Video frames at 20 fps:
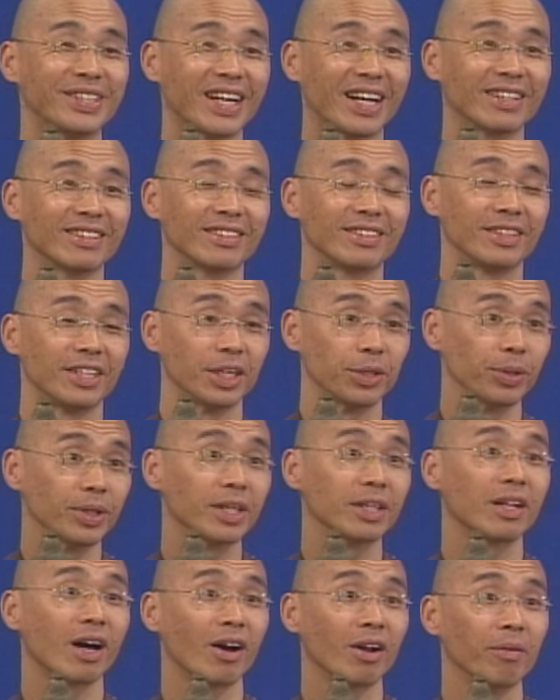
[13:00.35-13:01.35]
这样体会得
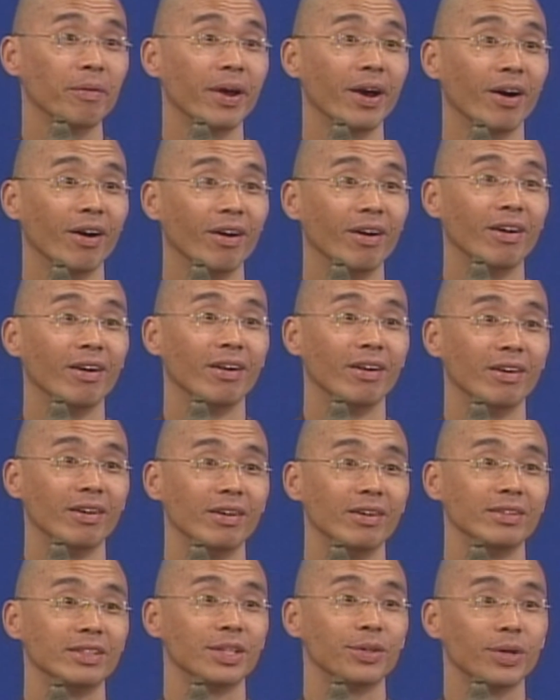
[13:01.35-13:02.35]
到了没有？
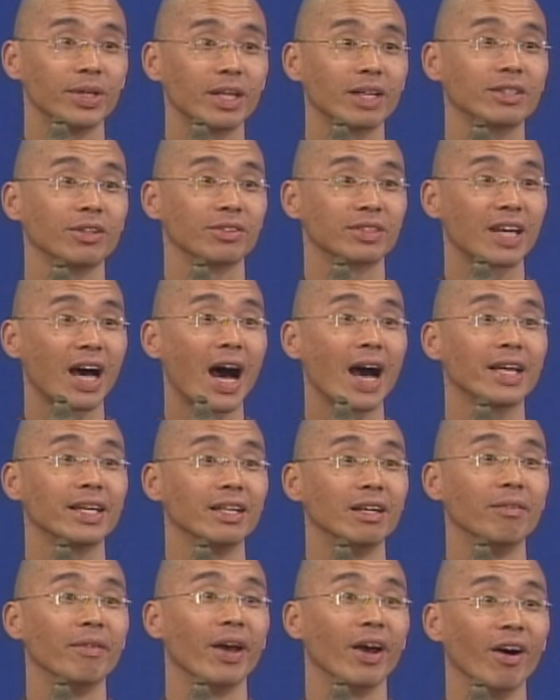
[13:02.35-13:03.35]
体会到这种差异
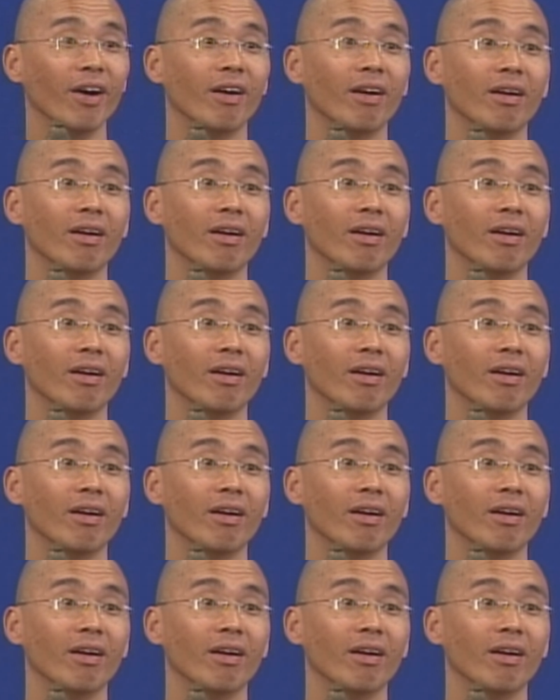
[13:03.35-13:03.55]
了没有？